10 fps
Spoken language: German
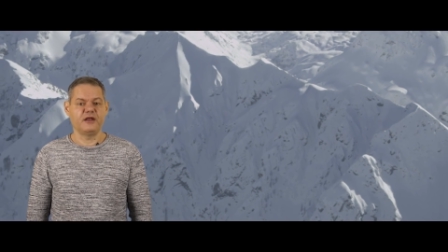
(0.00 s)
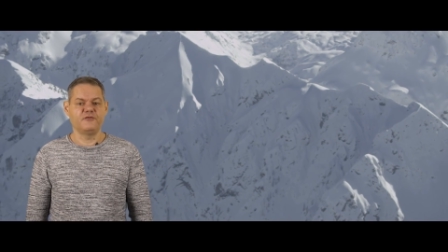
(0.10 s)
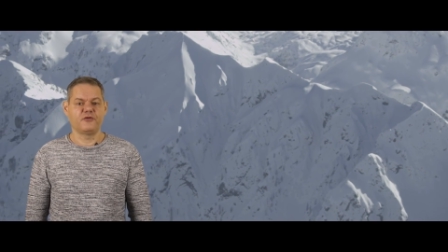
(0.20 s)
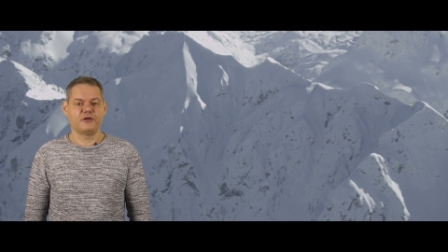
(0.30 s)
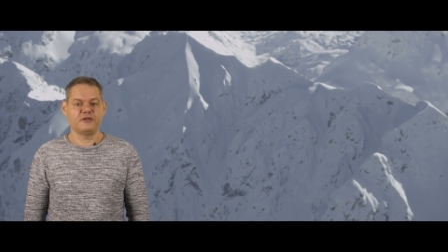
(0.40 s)

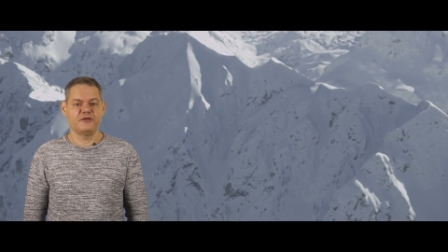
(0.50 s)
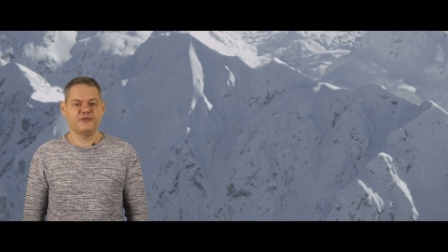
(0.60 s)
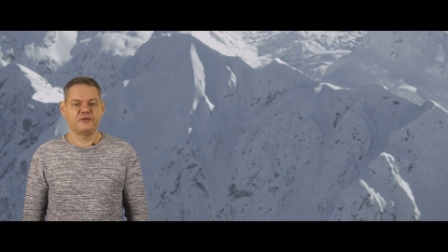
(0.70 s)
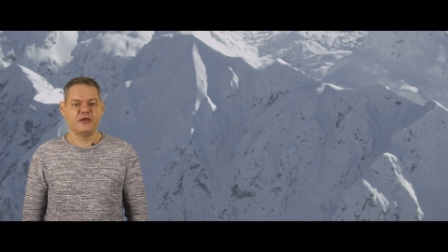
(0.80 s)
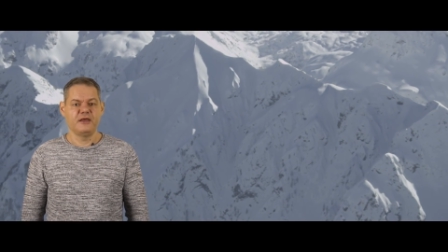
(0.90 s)
verantwortlich
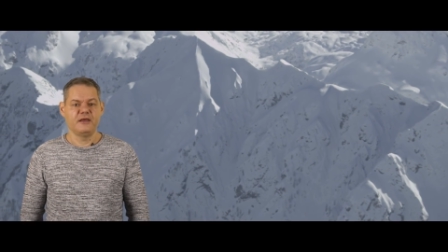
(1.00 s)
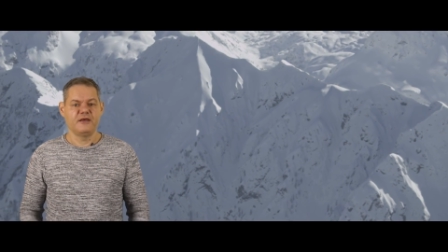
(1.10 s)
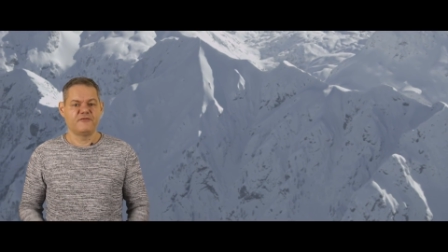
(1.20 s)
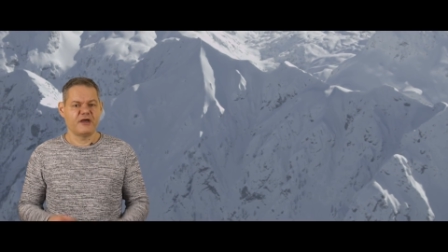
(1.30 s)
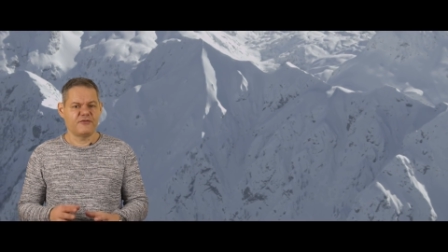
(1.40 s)
ist,
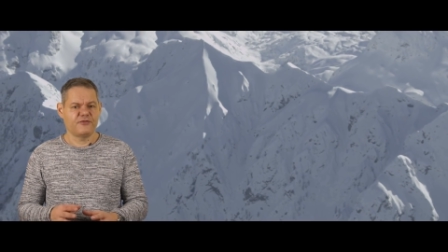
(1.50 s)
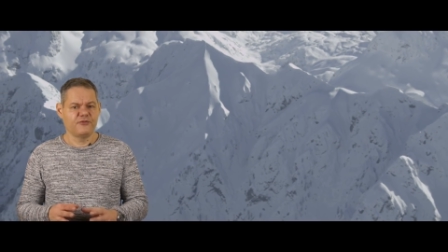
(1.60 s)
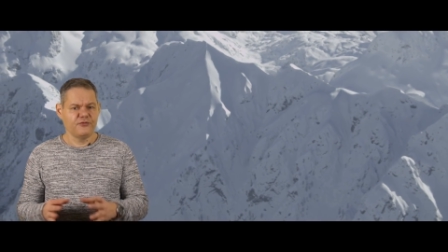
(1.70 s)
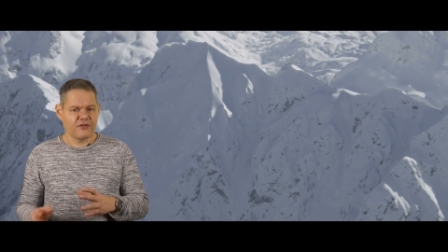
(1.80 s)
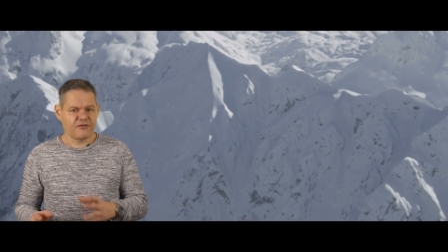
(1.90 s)

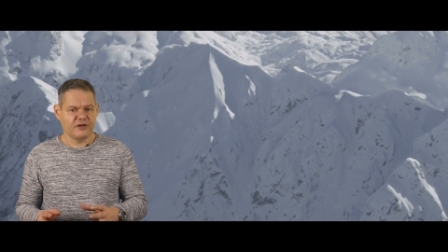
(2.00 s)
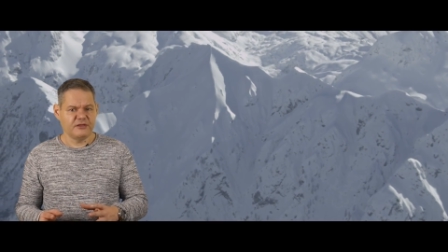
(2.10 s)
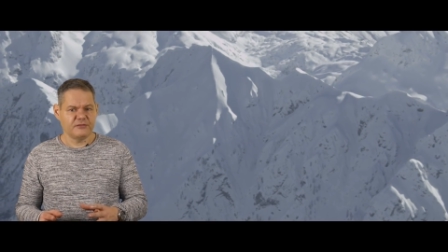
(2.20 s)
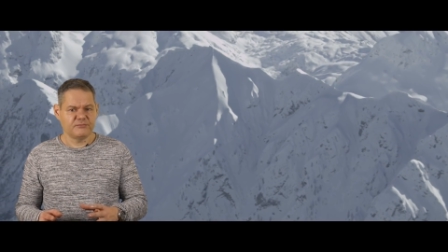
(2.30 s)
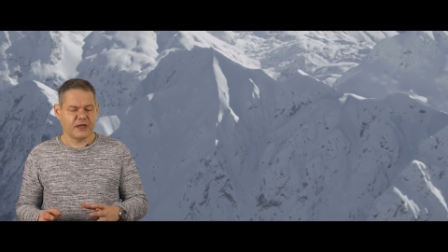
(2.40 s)
weist
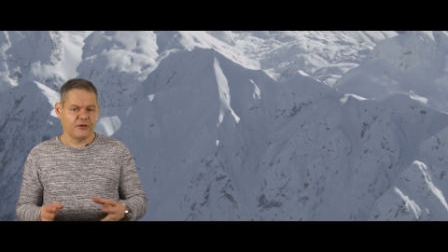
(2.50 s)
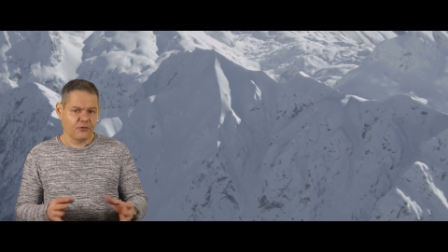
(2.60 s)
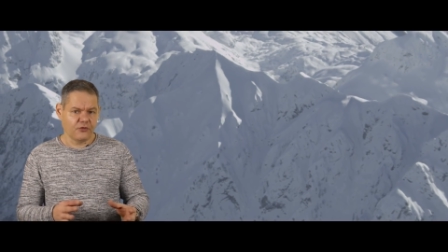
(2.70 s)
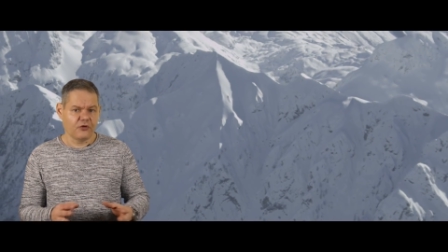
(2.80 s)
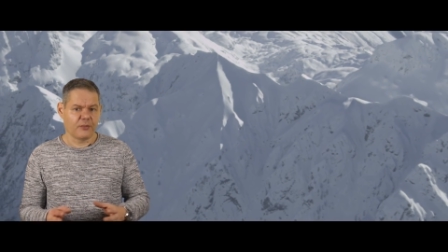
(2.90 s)
zusätzlich
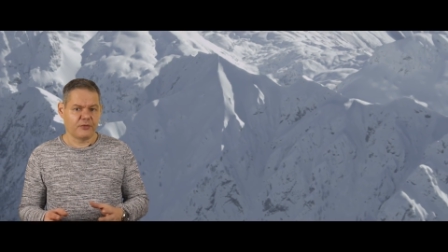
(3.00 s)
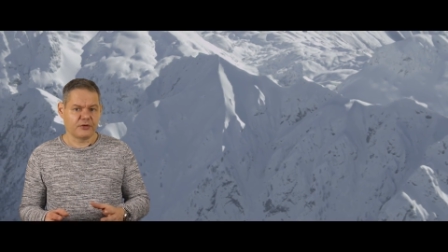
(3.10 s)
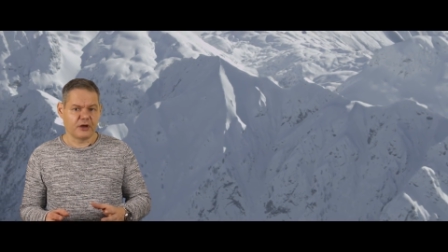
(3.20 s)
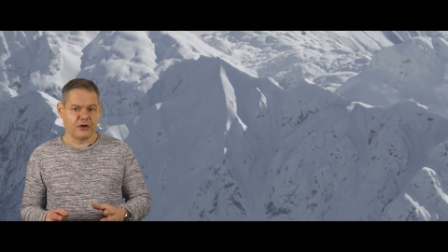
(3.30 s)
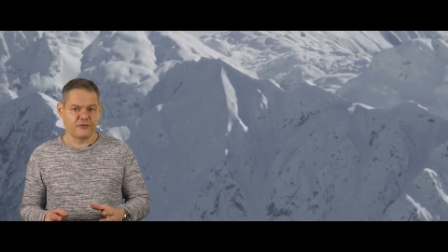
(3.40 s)
eine
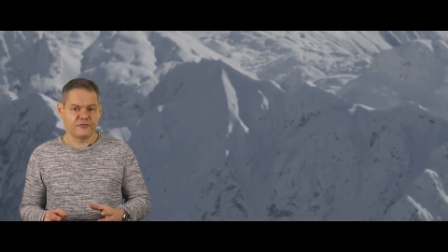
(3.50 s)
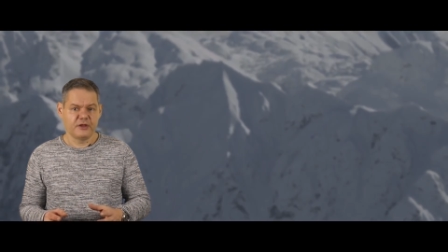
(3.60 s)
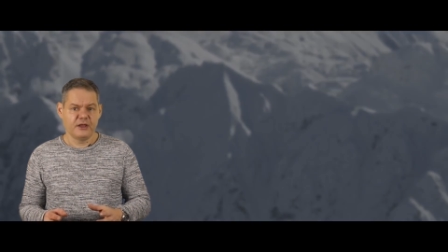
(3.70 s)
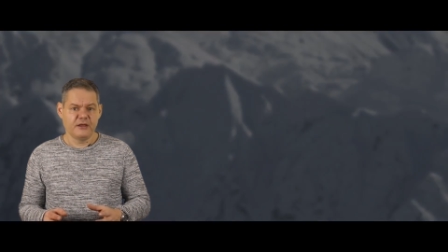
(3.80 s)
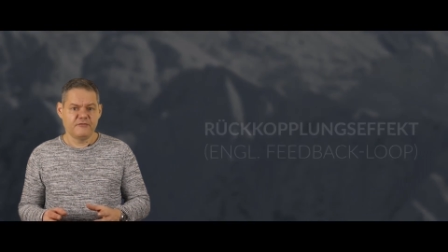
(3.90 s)
Rückkopplung auf,
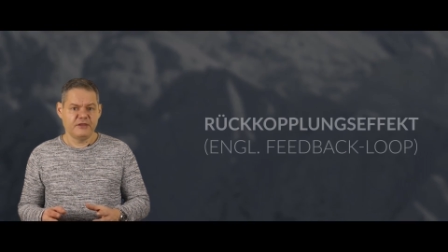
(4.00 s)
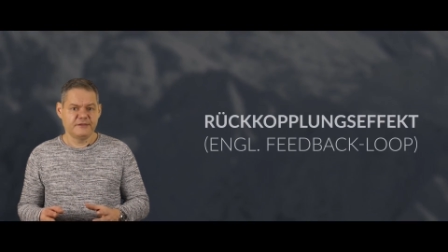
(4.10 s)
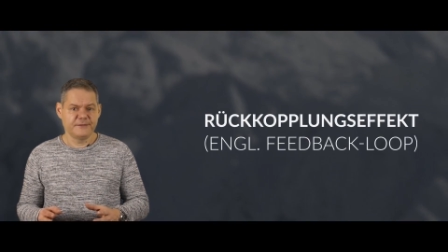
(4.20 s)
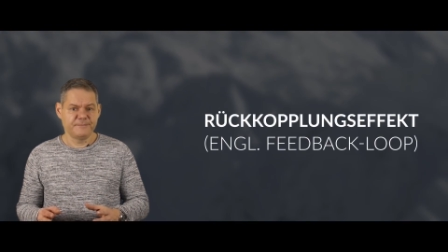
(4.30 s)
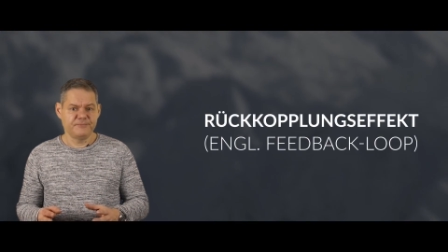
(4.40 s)

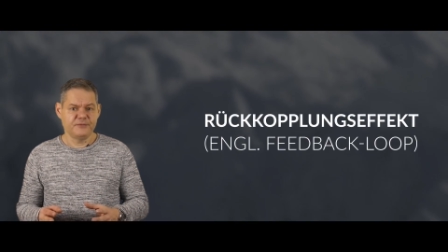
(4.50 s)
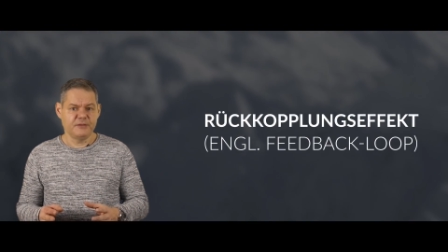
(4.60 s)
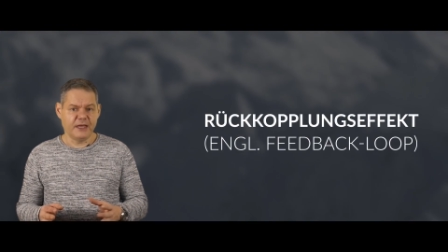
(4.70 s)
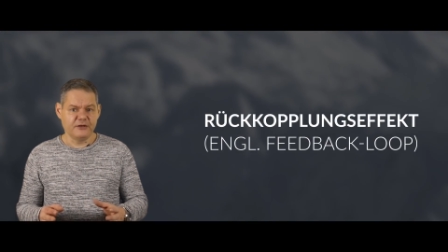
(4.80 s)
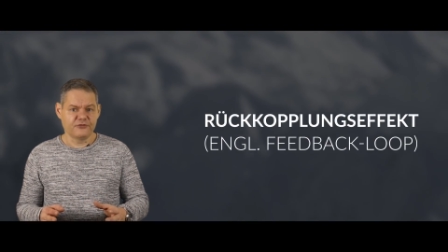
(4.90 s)
welche
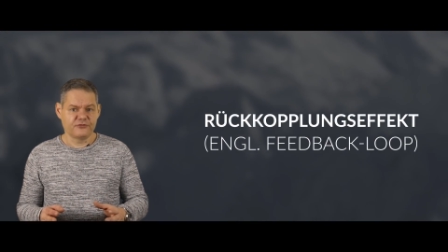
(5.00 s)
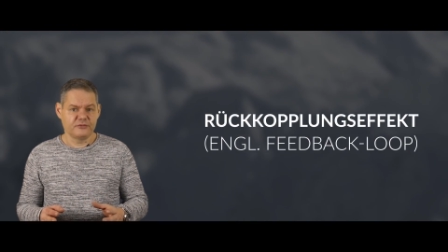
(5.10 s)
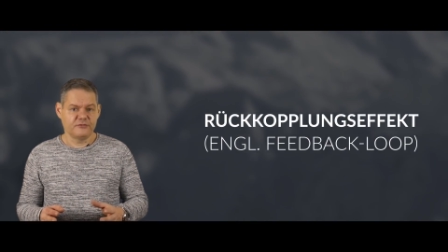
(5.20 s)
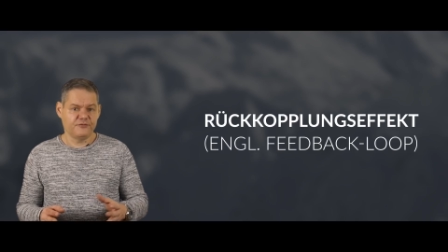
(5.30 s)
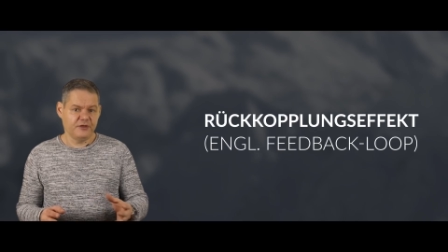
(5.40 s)
im
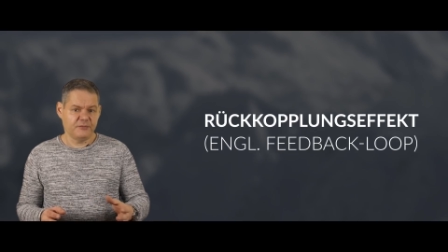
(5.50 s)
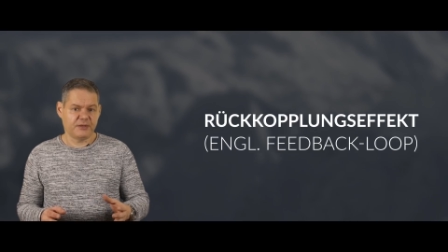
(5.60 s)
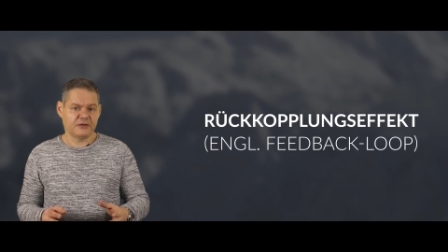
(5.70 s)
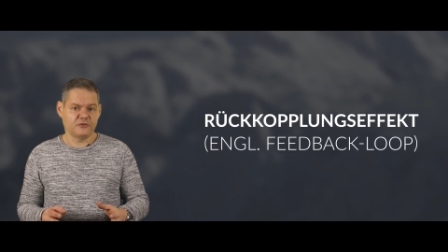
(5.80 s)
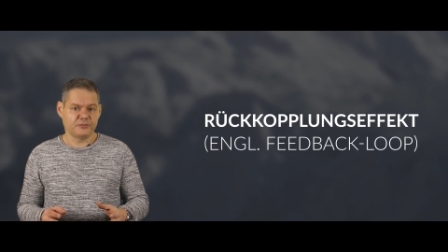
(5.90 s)
Englischen
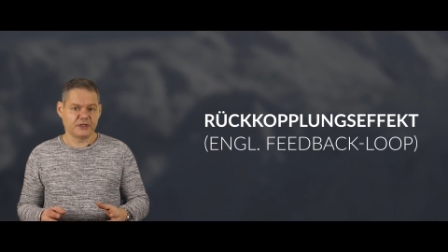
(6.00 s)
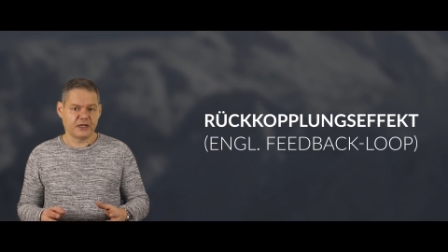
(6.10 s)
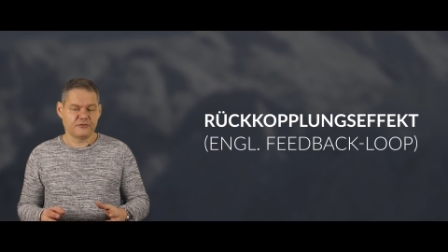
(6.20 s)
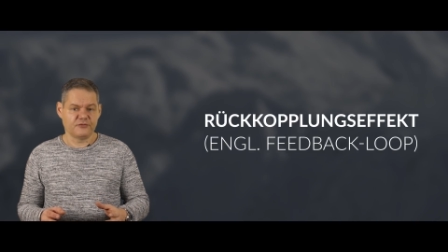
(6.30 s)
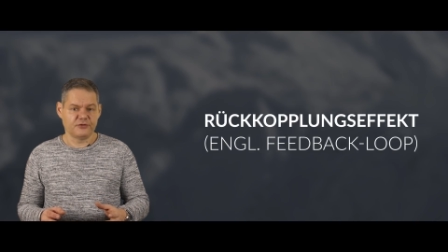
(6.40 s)
Feedback Loop
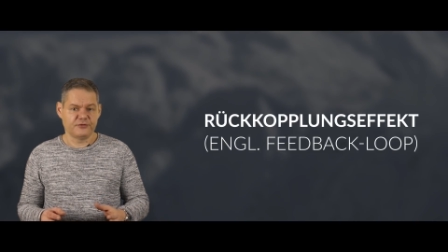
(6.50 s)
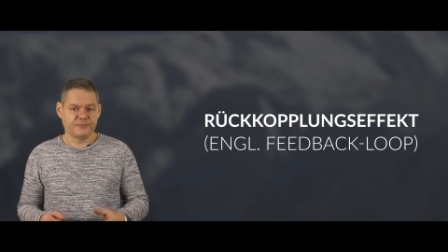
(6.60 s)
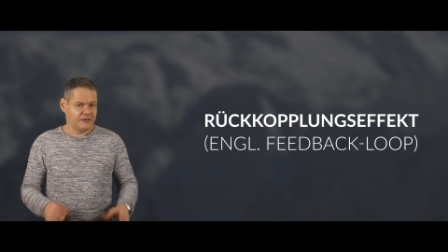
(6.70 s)
genannt wird.